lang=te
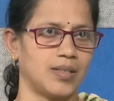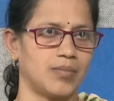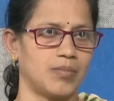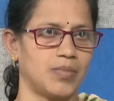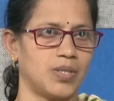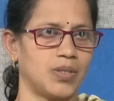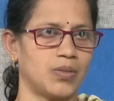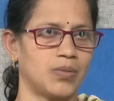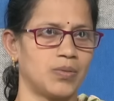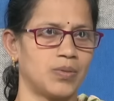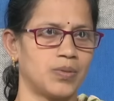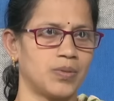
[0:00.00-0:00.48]

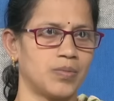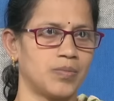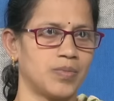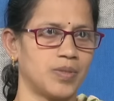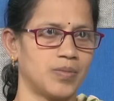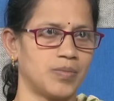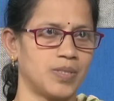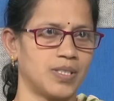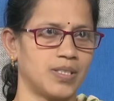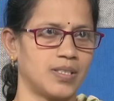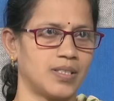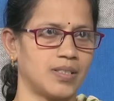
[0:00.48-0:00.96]
మా
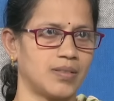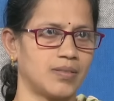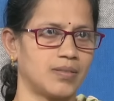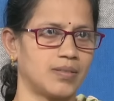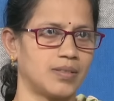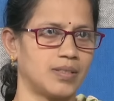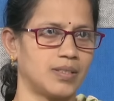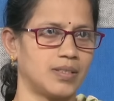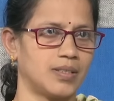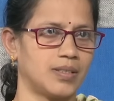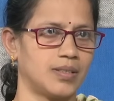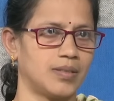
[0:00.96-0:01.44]
కుటుంబం అంతా
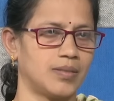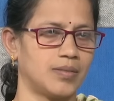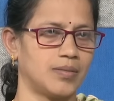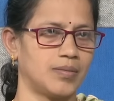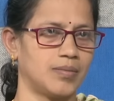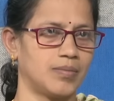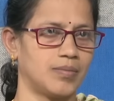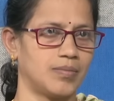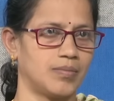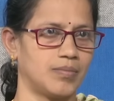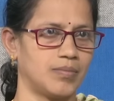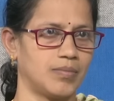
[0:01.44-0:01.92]
కూడా
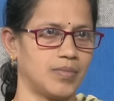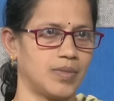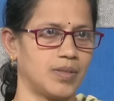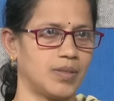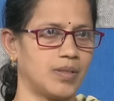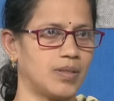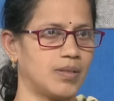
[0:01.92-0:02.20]
మా